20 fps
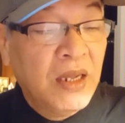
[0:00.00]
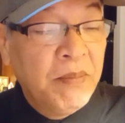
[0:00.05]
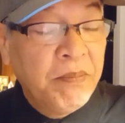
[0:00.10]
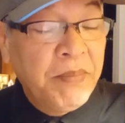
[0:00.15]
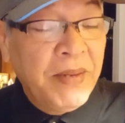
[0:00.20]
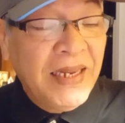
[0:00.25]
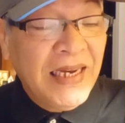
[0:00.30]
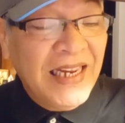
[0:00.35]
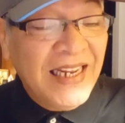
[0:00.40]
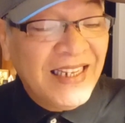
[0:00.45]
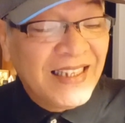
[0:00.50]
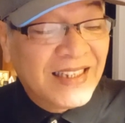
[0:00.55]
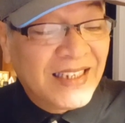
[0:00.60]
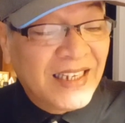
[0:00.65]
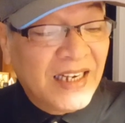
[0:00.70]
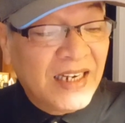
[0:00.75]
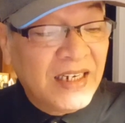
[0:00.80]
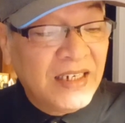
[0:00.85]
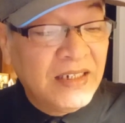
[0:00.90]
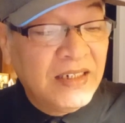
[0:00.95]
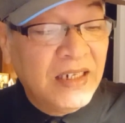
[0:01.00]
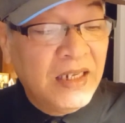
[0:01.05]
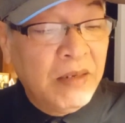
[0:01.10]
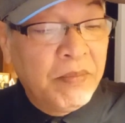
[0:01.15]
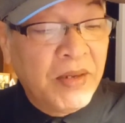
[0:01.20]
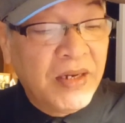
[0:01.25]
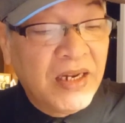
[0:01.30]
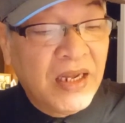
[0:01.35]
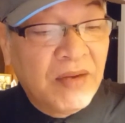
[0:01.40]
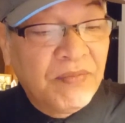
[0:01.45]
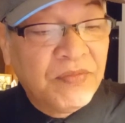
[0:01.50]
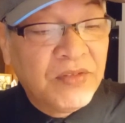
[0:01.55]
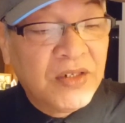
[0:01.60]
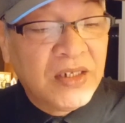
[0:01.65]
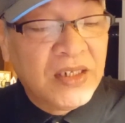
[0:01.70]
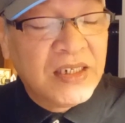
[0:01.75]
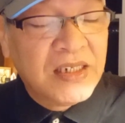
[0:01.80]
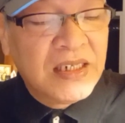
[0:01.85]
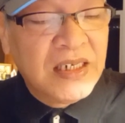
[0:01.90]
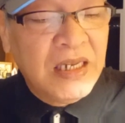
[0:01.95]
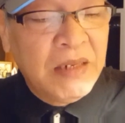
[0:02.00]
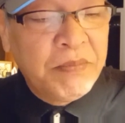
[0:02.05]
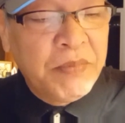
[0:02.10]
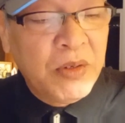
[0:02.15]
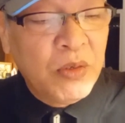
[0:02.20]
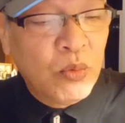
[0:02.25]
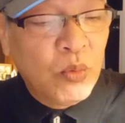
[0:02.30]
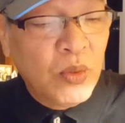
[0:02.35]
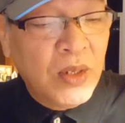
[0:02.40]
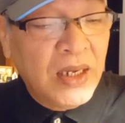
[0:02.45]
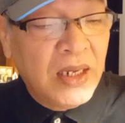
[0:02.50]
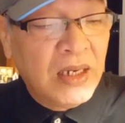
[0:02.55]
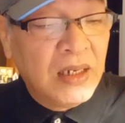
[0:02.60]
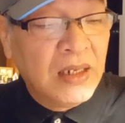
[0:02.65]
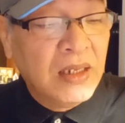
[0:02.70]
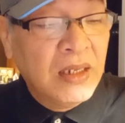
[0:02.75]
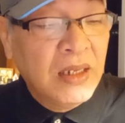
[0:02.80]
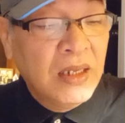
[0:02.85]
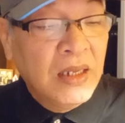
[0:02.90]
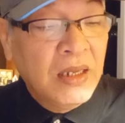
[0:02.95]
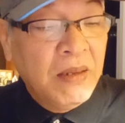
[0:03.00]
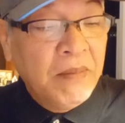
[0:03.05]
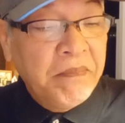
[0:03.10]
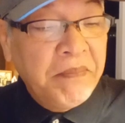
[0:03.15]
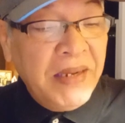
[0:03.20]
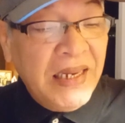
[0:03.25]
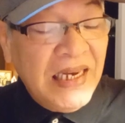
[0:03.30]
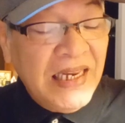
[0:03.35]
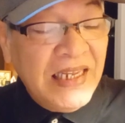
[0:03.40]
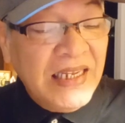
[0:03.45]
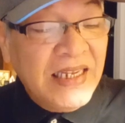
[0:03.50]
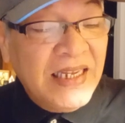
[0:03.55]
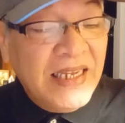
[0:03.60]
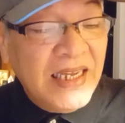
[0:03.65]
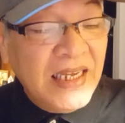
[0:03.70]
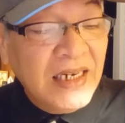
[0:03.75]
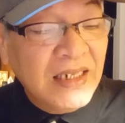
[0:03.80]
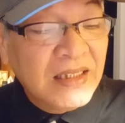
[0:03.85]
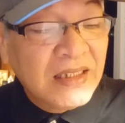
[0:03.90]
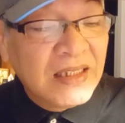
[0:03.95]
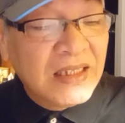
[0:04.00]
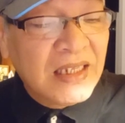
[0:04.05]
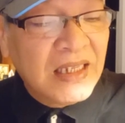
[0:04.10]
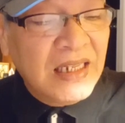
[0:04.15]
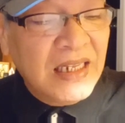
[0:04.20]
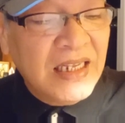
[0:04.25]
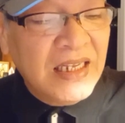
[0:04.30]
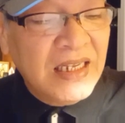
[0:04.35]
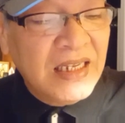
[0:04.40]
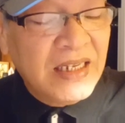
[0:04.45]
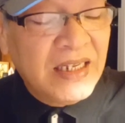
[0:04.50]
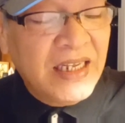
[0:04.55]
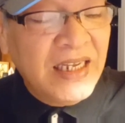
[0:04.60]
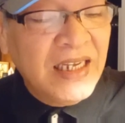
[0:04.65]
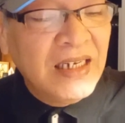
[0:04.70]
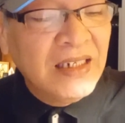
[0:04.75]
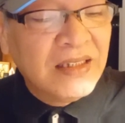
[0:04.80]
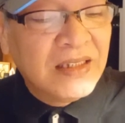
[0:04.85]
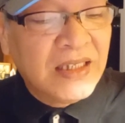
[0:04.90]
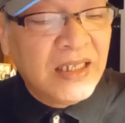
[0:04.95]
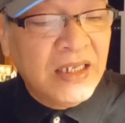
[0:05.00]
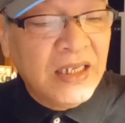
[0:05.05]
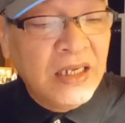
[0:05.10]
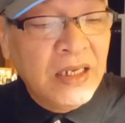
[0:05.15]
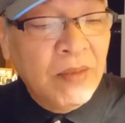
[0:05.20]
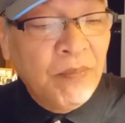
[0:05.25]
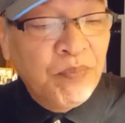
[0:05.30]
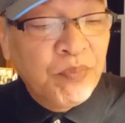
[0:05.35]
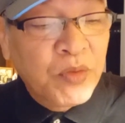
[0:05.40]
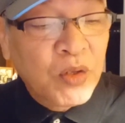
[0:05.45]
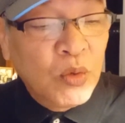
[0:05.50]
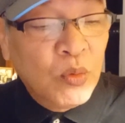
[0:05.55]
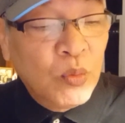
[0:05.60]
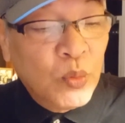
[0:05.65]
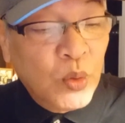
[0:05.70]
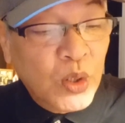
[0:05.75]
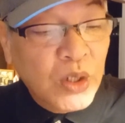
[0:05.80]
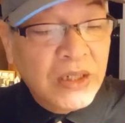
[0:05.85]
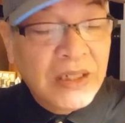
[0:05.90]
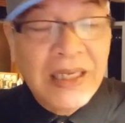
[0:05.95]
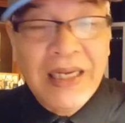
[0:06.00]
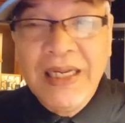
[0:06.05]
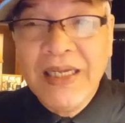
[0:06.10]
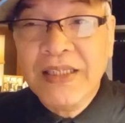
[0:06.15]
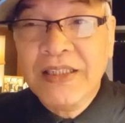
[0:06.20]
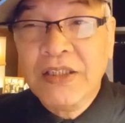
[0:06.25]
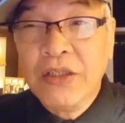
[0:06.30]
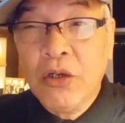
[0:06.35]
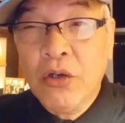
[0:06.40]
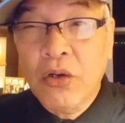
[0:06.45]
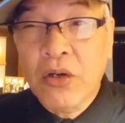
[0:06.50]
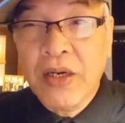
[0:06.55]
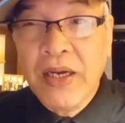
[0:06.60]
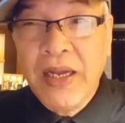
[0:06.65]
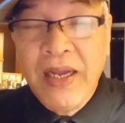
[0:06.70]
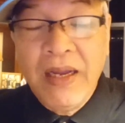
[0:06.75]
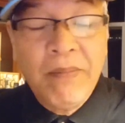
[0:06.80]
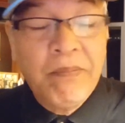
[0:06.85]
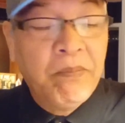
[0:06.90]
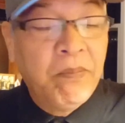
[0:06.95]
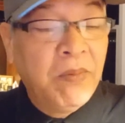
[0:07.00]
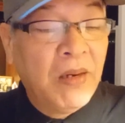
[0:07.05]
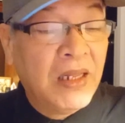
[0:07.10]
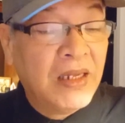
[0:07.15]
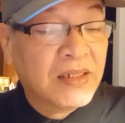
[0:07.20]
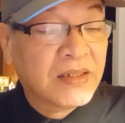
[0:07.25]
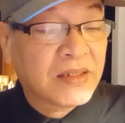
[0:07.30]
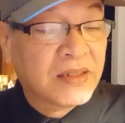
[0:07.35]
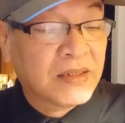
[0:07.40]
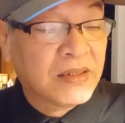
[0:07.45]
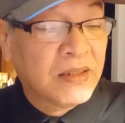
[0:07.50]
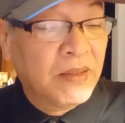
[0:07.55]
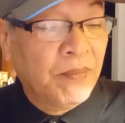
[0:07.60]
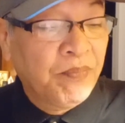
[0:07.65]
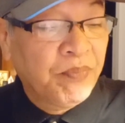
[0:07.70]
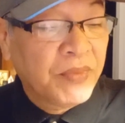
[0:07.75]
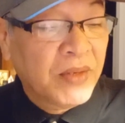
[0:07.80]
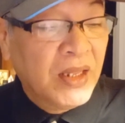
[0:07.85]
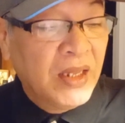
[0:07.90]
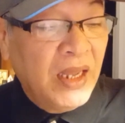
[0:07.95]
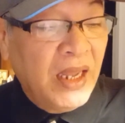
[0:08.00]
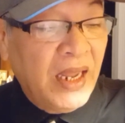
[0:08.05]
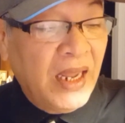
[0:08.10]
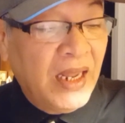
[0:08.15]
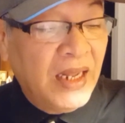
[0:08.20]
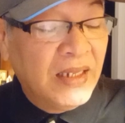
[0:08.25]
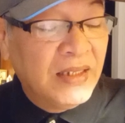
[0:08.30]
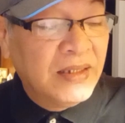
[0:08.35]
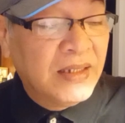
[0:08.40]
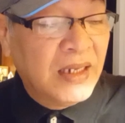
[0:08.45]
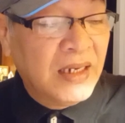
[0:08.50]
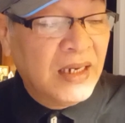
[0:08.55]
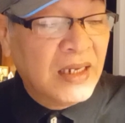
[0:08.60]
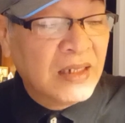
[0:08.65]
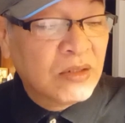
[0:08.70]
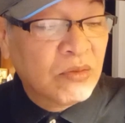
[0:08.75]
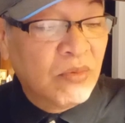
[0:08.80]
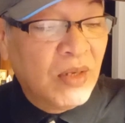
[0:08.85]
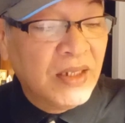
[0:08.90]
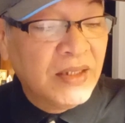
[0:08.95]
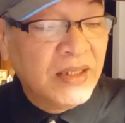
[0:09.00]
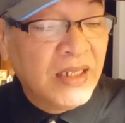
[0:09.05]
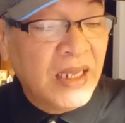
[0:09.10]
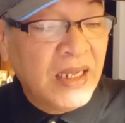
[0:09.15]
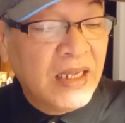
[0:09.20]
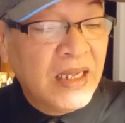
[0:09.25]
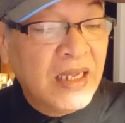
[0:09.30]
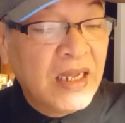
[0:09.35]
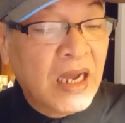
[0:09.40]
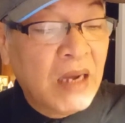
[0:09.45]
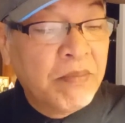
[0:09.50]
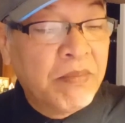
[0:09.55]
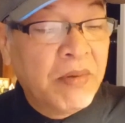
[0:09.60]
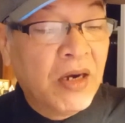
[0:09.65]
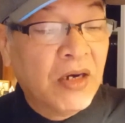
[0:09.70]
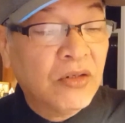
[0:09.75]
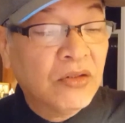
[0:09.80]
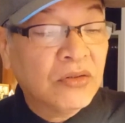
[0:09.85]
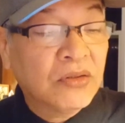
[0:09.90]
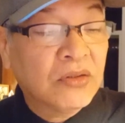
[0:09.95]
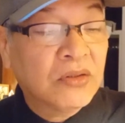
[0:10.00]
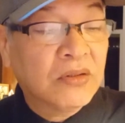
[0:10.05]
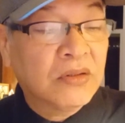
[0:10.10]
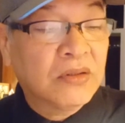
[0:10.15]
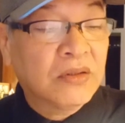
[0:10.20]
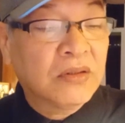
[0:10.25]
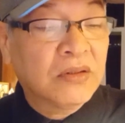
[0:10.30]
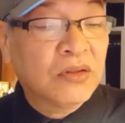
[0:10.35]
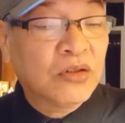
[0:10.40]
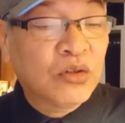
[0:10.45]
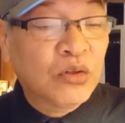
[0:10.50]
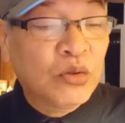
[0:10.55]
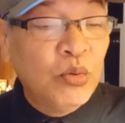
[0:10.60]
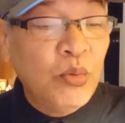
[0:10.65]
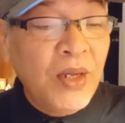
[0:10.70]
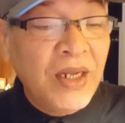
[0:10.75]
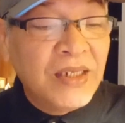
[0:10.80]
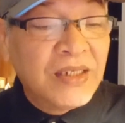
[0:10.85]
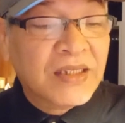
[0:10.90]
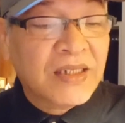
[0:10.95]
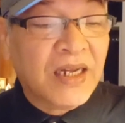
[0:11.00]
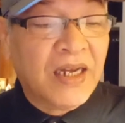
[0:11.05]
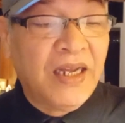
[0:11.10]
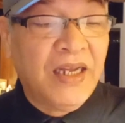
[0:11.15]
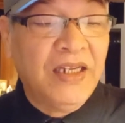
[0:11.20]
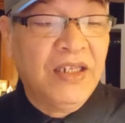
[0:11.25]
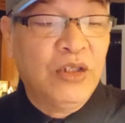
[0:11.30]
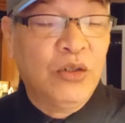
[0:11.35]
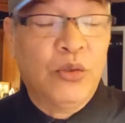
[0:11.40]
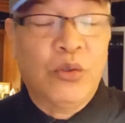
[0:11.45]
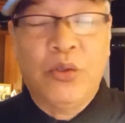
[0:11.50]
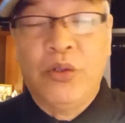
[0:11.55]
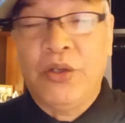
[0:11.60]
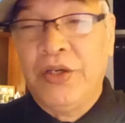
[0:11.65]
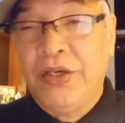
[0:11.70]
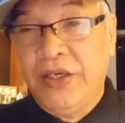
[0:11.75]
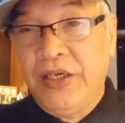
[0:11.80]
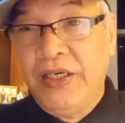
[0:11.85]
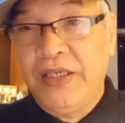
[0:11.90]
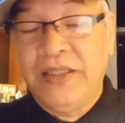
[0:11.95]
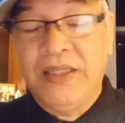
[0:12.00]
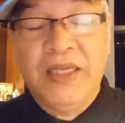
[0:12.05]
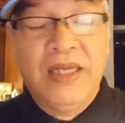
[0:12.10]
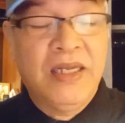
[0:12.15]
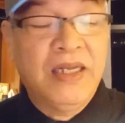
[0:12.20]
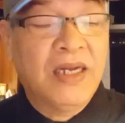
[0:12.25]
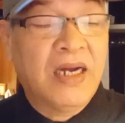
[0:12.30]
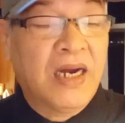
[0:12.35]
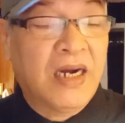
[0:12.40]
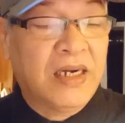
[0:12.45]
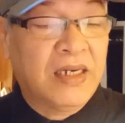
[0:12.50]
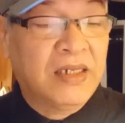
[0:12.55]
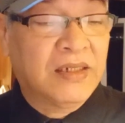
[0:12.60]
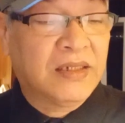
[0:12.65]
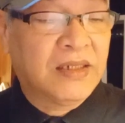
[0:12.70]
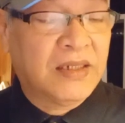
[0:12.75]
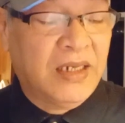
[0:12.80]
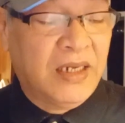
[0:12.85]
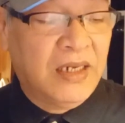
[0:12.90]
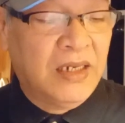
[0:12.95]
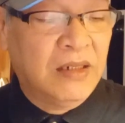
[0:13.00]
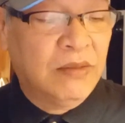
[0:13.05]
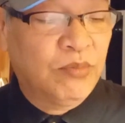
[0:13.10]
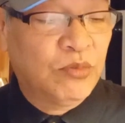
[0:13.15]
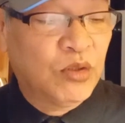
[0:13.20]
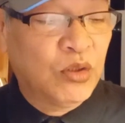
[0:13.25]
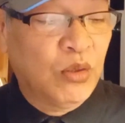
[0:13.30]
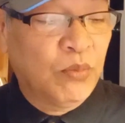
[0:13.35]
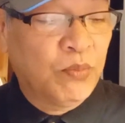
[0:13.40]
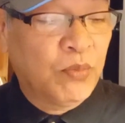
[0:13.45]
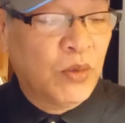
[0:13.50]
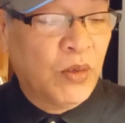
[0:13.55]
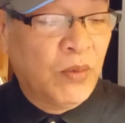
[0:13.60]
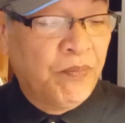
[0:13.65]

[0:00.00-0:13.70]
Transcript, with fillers: Feeling tired even after sleeping well. Feeling guilty, guilty, worthless, or helpless And the last one, thinking about suicide or hurting ourselves. No po.